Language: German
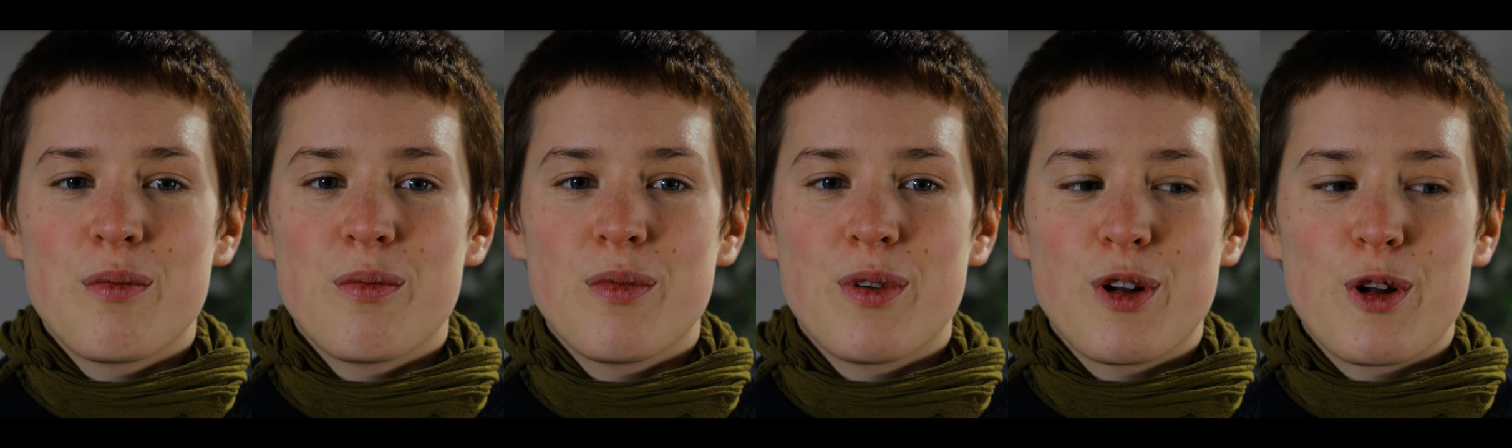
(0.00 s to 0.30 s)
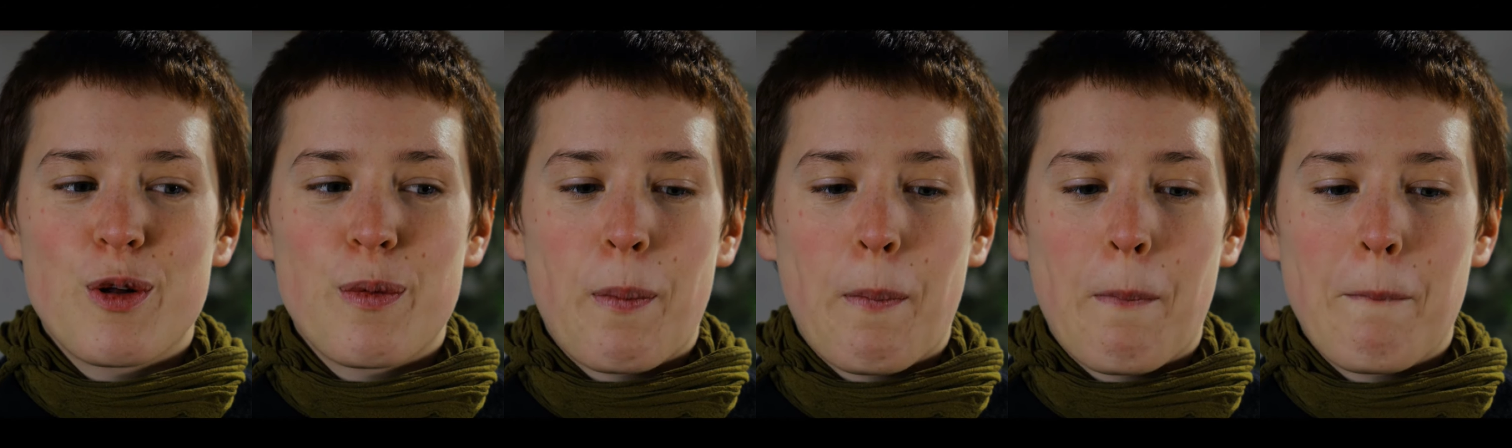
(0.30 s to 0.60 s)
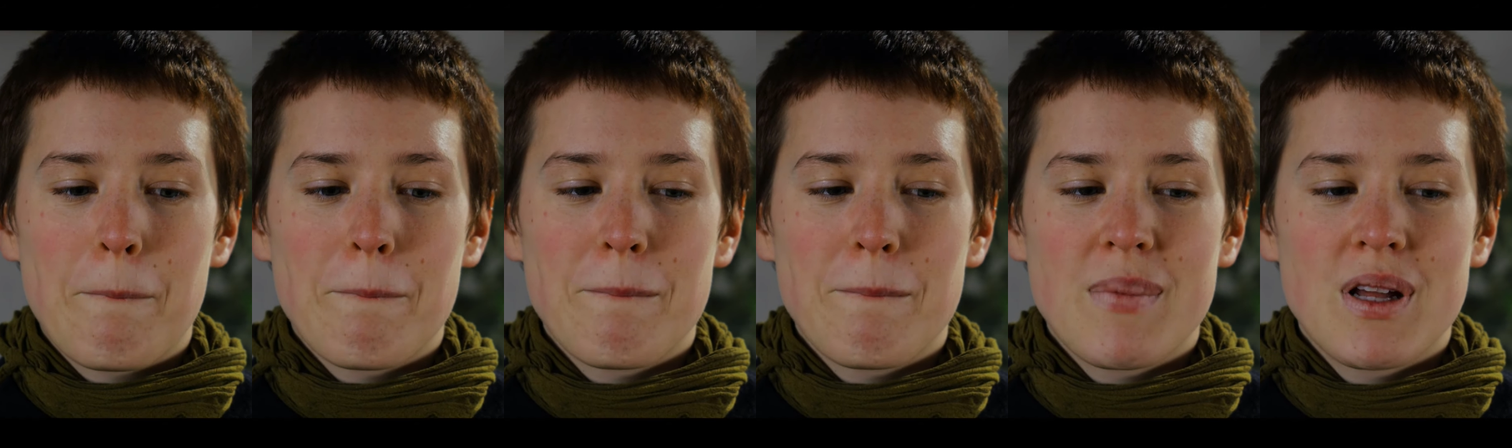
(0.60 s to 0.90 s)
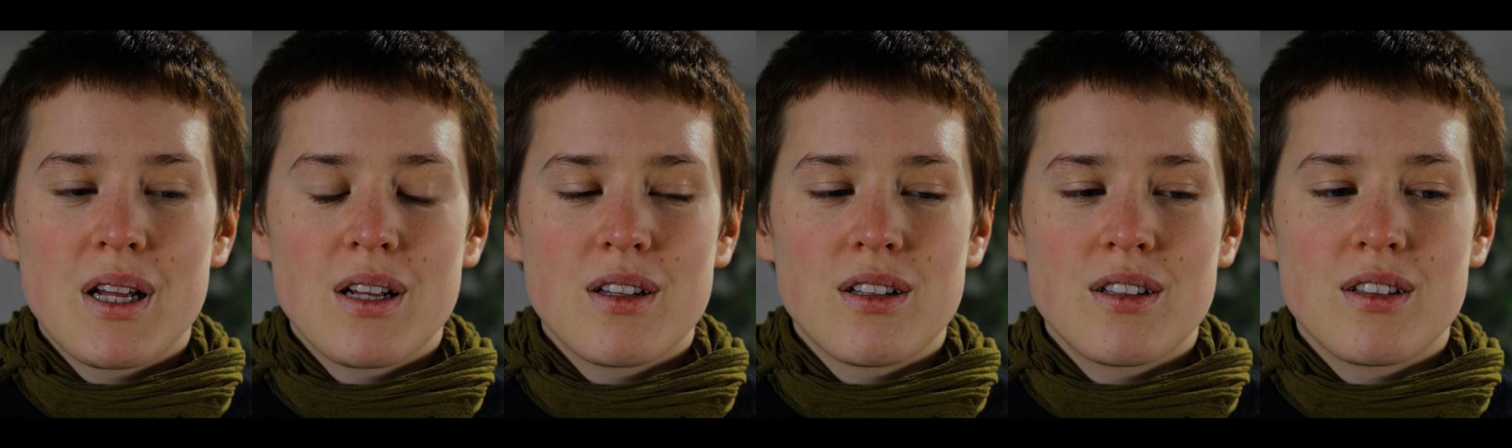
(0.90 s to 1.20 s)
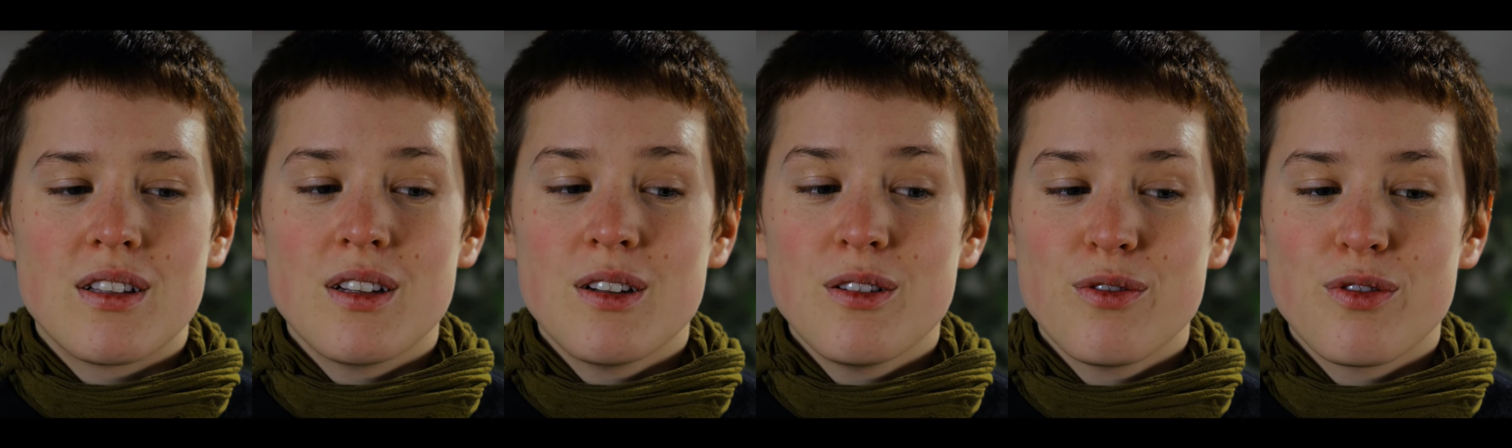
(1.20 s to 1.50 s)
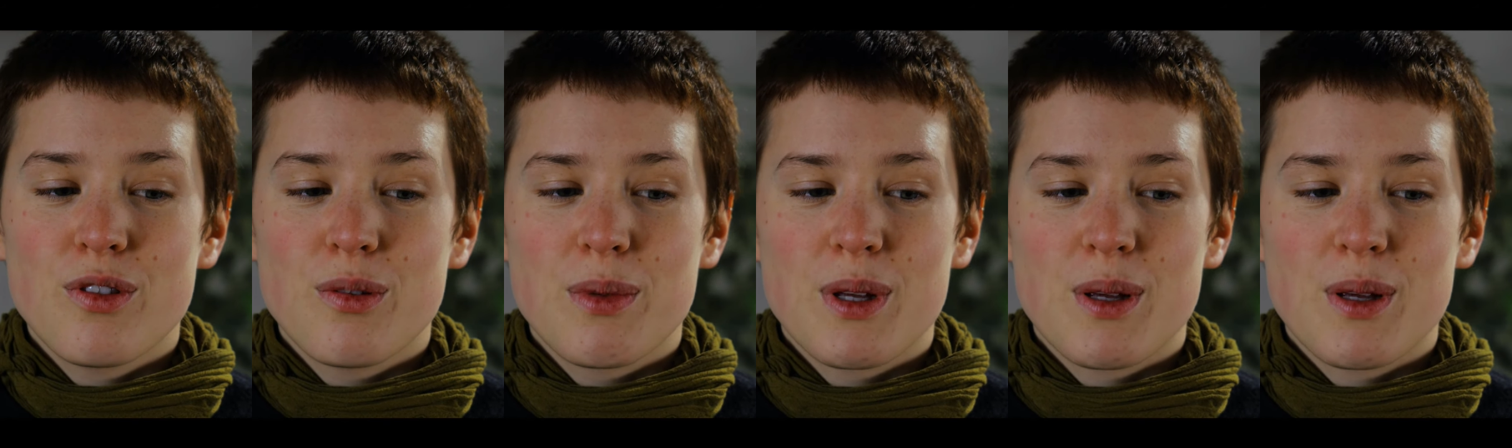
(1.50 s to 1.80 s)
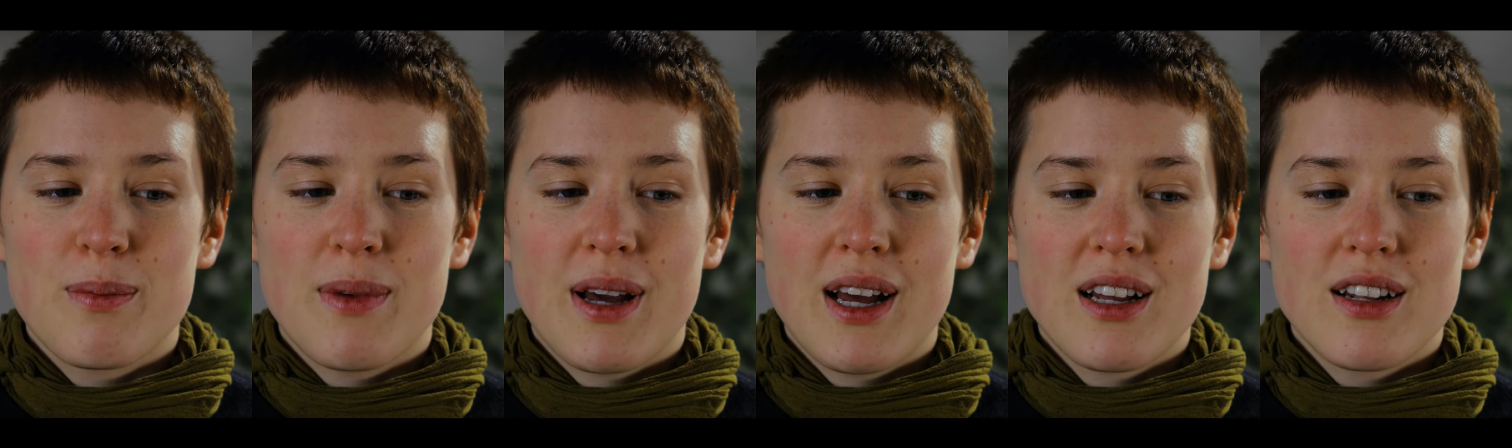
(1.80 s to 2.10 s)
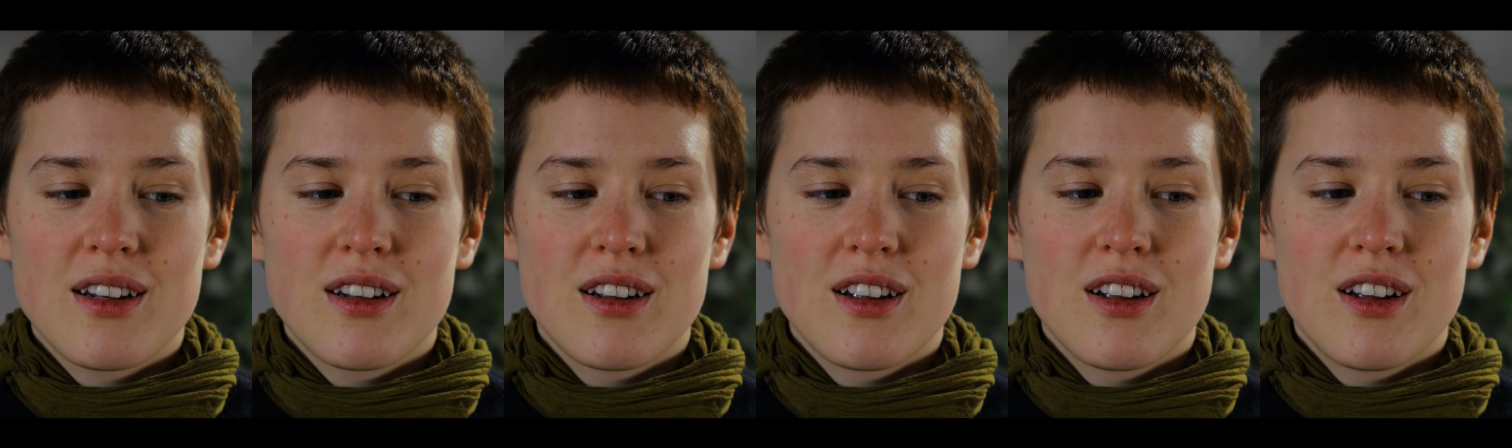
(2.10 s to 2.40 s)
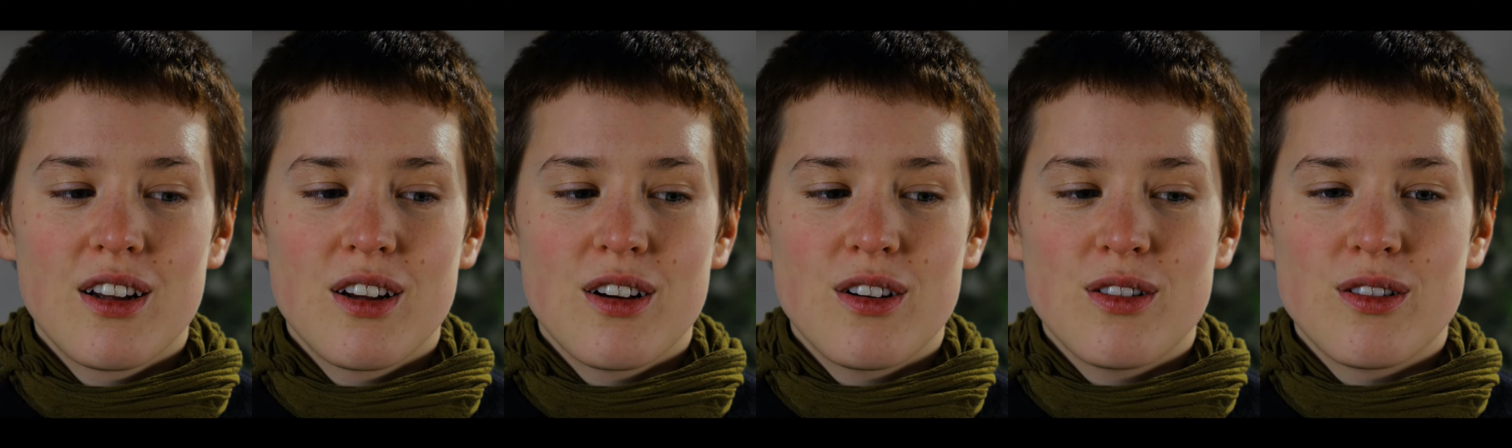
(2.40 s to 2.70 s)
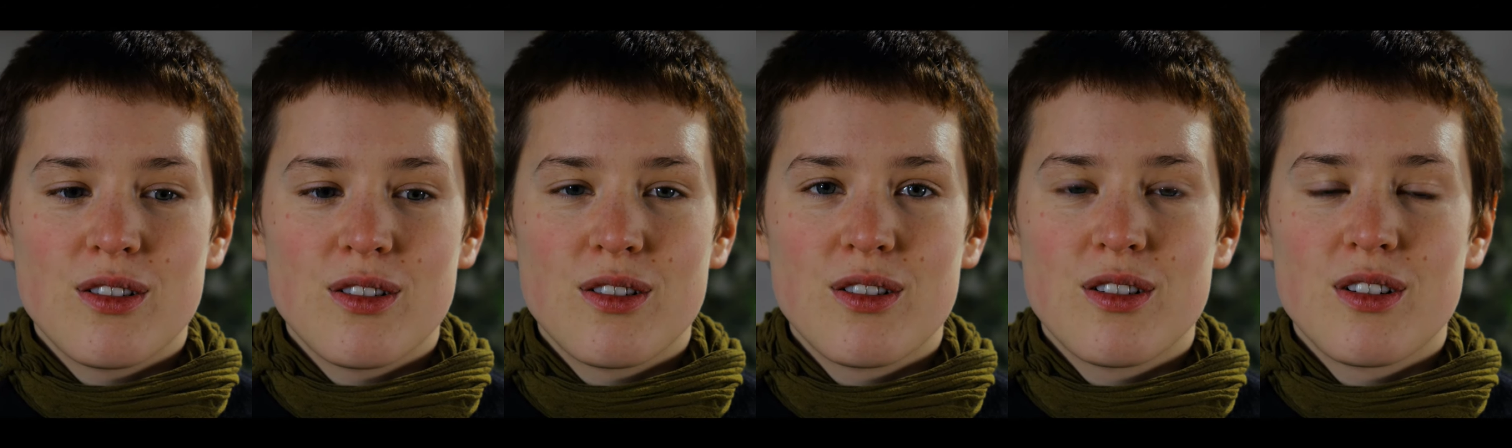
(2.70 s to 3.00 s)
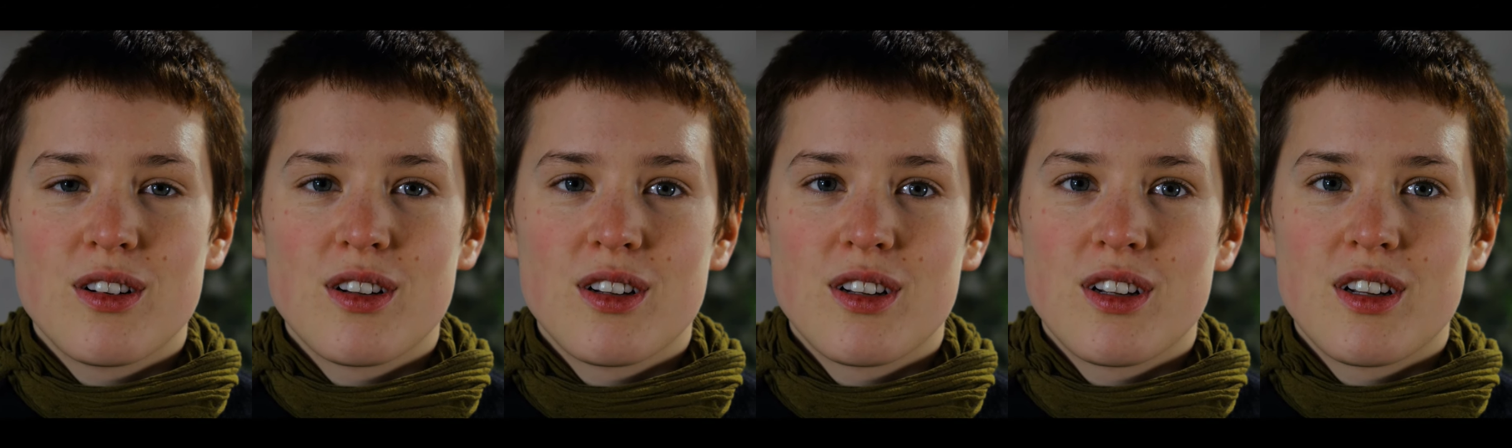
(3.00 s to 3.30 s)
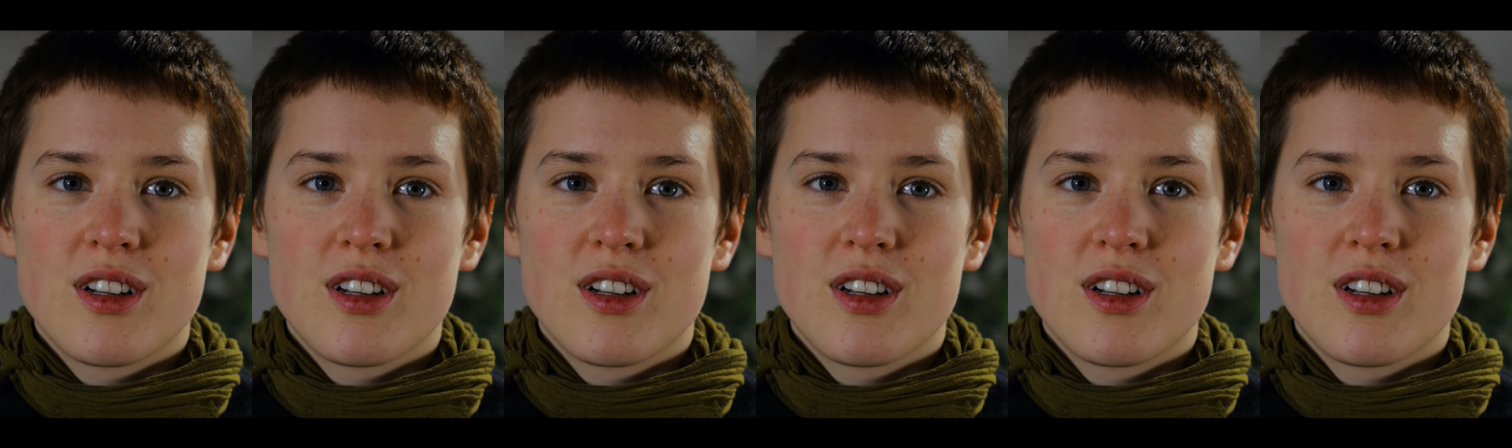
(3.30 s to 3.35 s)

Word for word: ähm, Sinn für mich macht und